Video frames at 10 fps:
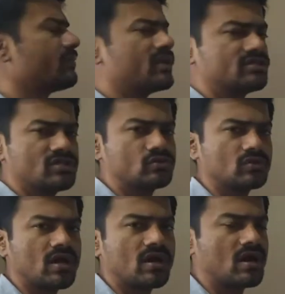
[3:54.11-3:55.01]
మరి ఏమైనా
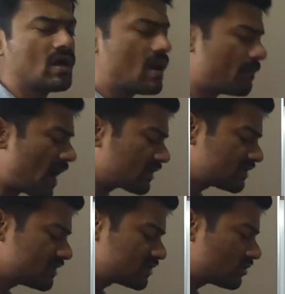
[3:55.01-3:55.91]
చేస్తున్నారా
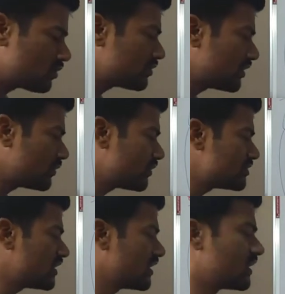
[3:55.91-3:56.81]
భారతదేశంలో దీని
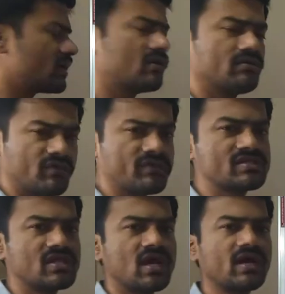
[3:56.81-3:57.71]
గురించి ఏదైనా
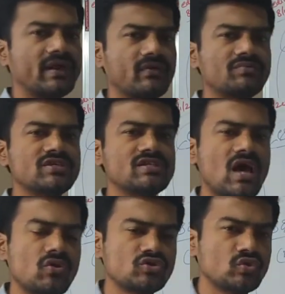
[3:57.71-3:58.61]
వ్యవస్థలాగా డెవలప్ చేసే
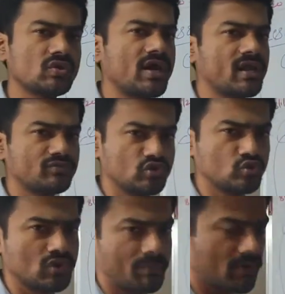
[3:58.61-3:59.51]
ఆలోచన ఉందా అనే అంశం
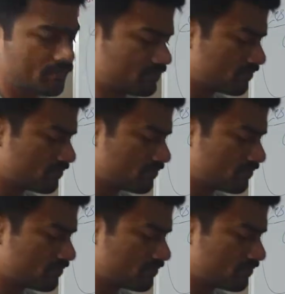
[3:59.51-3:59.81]
చూద్దాం మనం